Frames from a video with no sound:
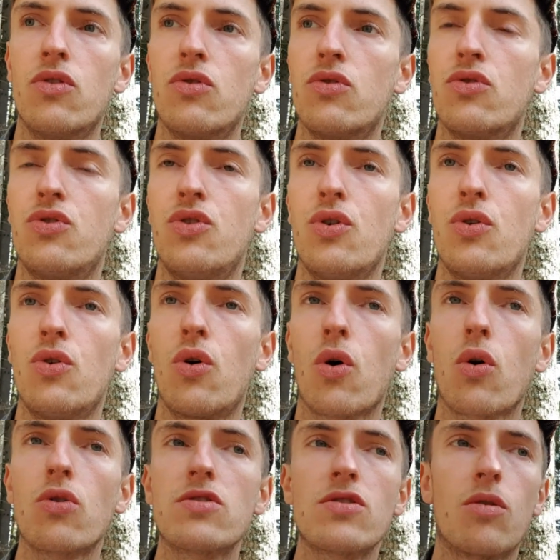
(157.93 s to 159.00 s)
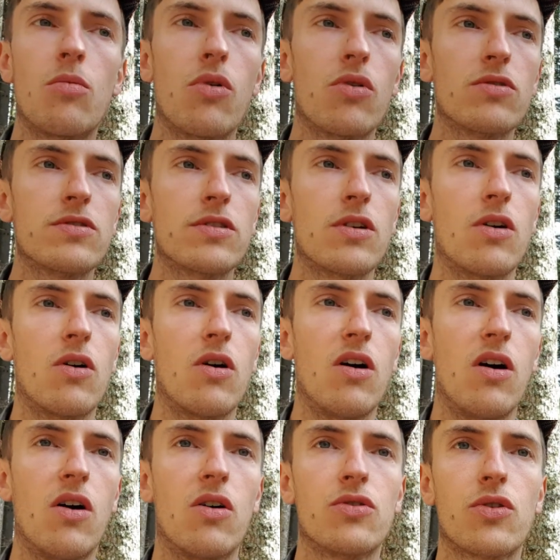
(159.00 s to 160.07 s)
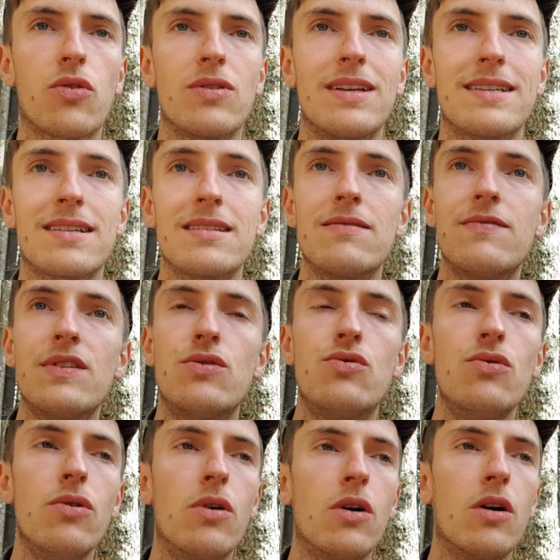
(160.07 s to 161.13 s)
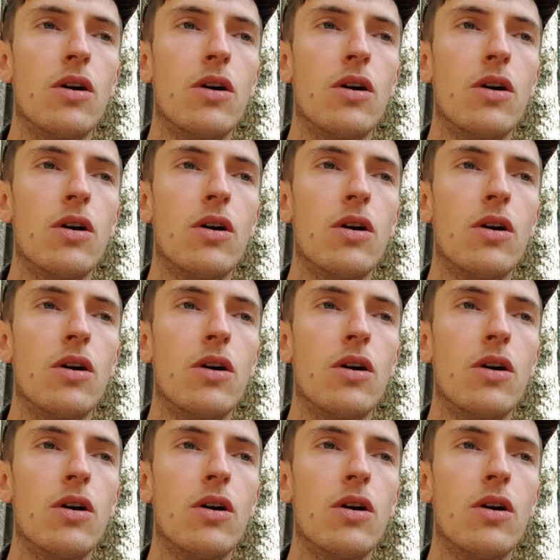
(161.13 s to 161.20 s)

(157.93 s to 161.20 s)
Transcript: de ressemblance entre des individus